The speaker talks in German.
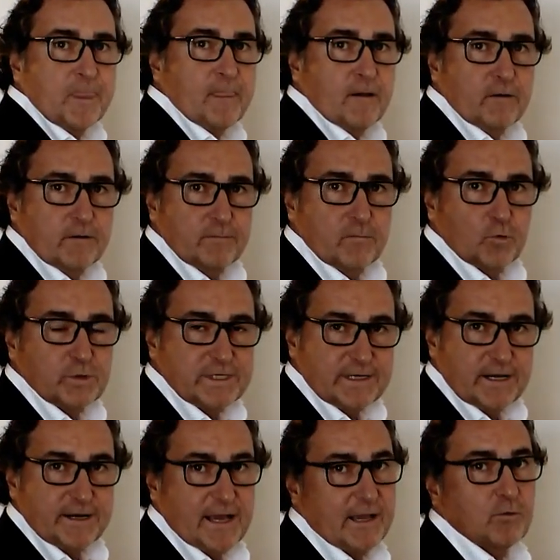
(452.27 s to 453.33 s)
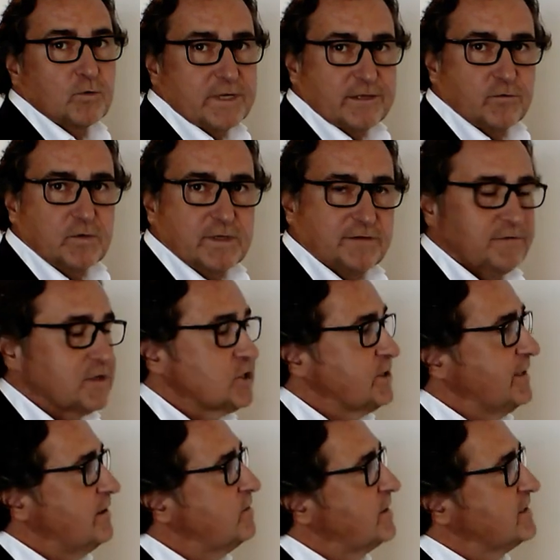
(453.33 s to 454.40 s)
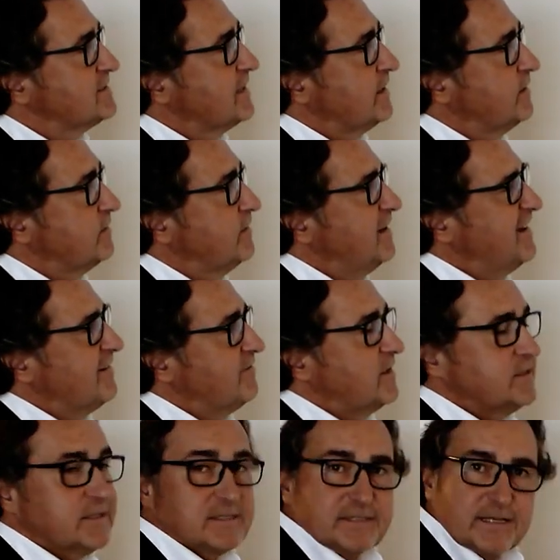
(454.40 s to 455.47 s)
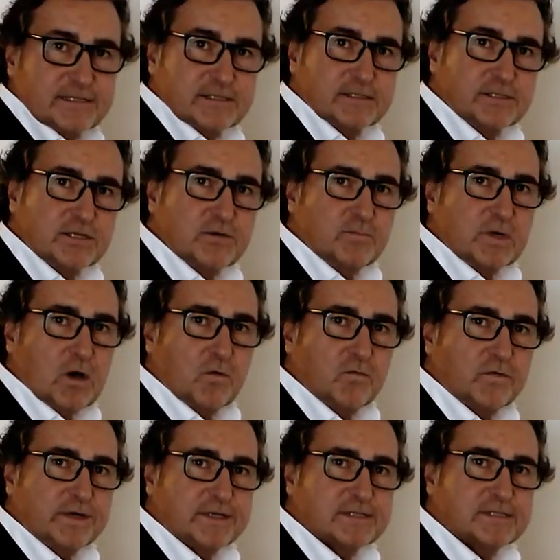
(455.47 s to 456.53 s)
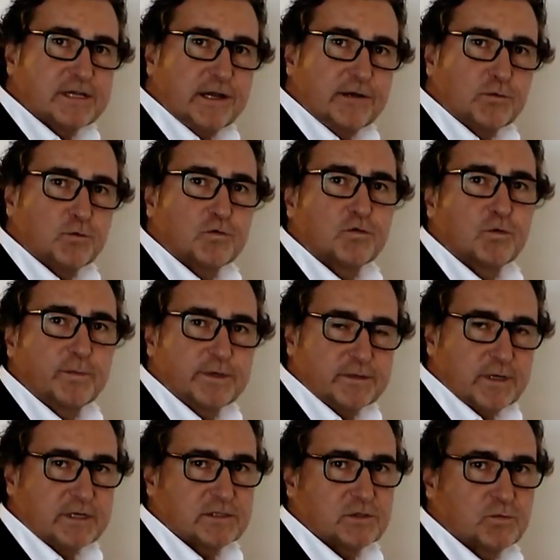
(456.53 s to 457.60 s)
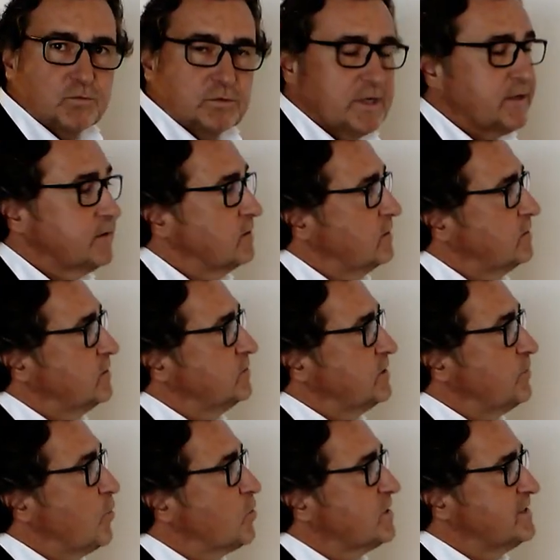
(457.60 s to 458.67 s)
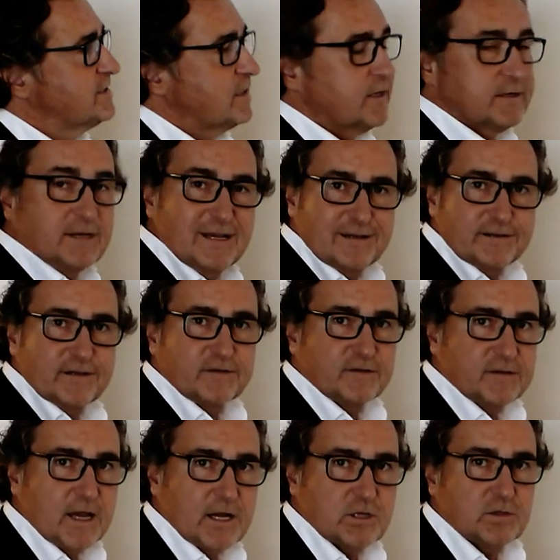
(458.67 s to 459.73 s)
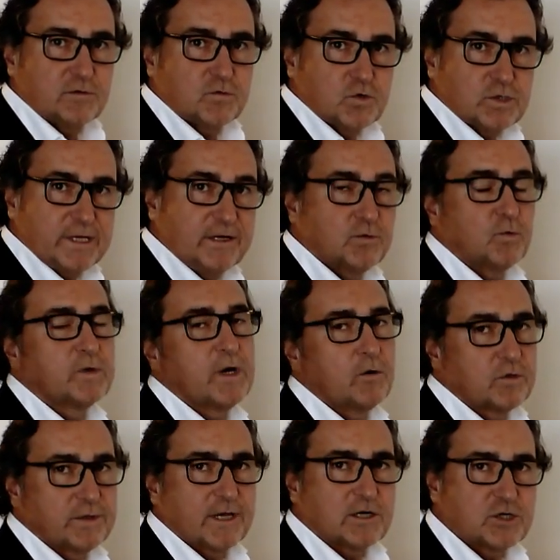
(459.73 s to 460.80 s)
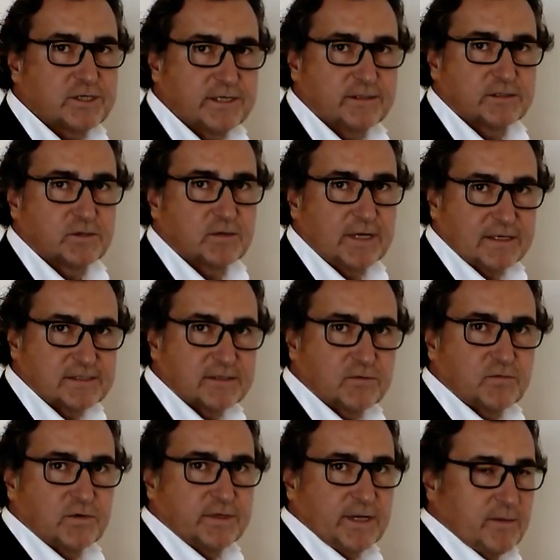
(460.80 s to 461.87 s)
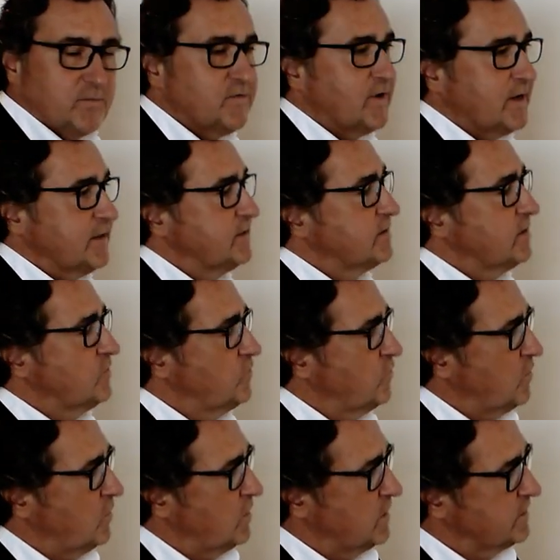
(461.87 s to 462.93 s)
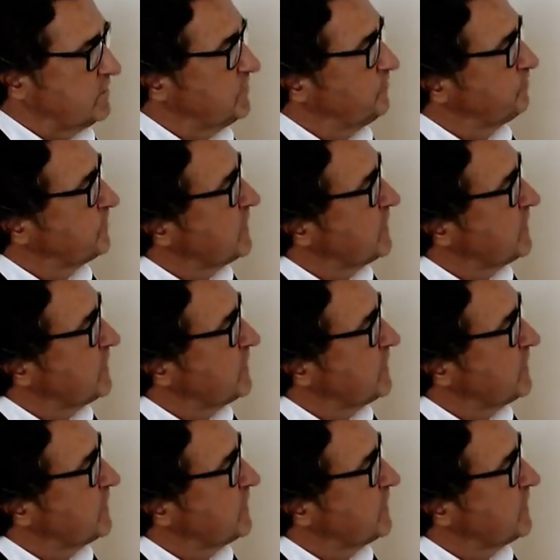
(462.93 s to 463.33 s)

ähm, und in der Neigung natürlich verstellbar sein, weil die setzen sich im Laufe der Zeit und somit hast du dann äh, die Möglichkeit, das nachzustellen oder auch nachstellen zu lassen von deinem Fachhändler vor Ort.